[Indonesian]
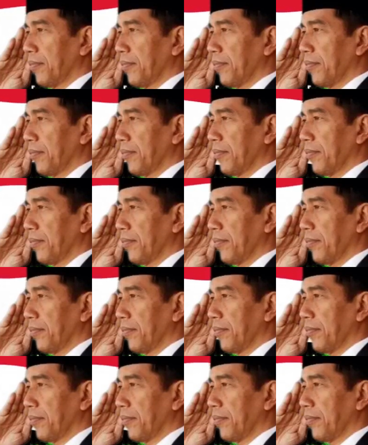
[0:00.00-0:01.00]
dan
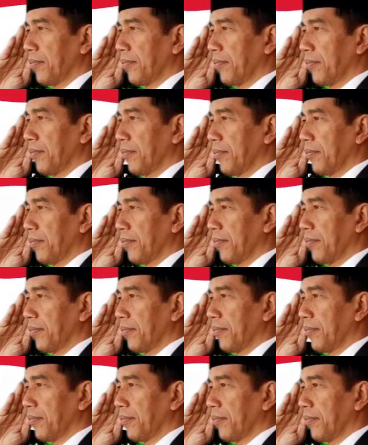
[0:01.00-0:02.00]
ditebang setiap 6
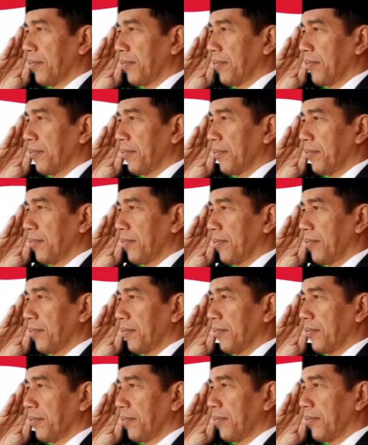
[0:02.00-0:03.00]
sampai 7
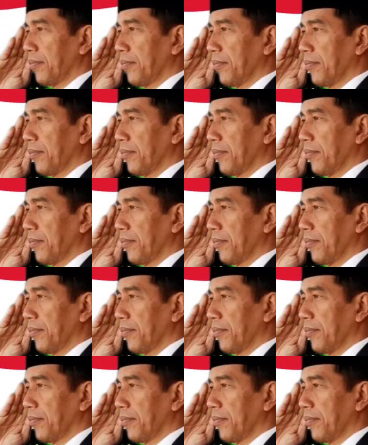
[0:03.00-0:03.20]
tahun.